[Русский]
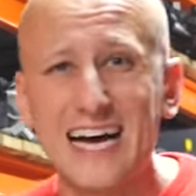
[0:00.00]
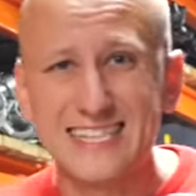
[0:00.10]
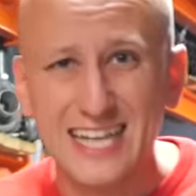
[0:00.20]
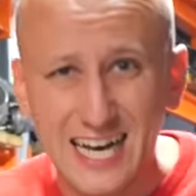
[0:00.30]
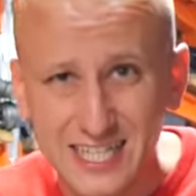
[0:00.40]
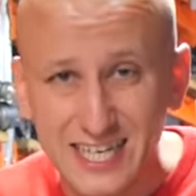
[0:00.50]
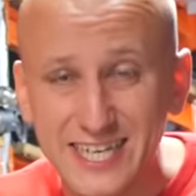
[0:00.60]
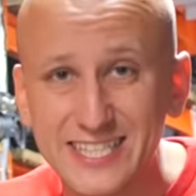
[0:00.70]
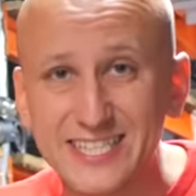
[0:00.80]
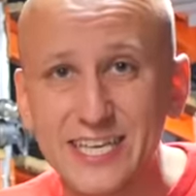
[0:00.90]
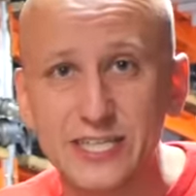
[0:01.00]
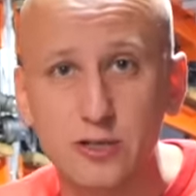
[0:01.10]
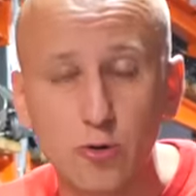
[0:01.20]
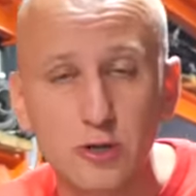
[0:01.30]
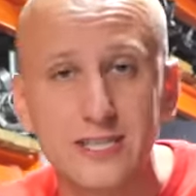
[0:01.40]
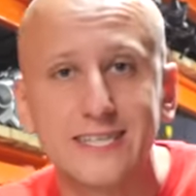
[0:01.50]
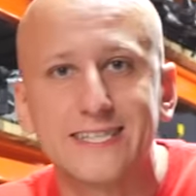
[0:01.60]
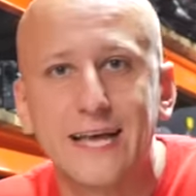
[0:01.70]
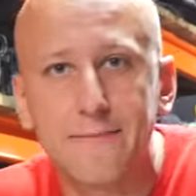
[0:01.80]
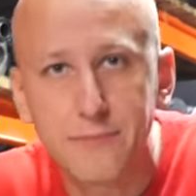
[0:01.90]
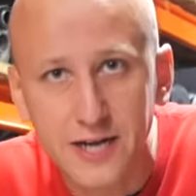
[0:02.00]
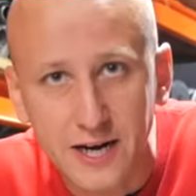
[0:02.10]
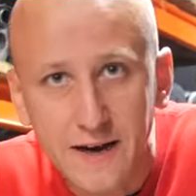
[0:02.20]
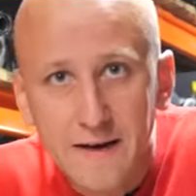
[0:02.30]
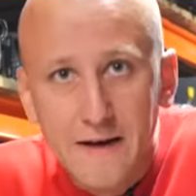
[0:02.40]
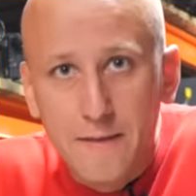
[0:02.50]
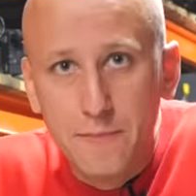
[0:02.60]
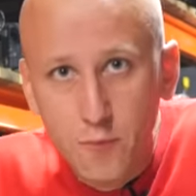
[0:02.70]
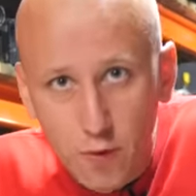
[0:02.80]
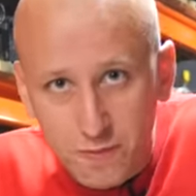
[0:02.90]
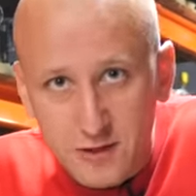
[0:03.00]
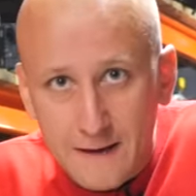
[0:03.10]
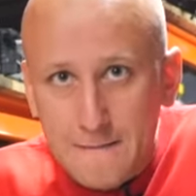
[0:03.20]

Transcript: а также из-за износа самих муфт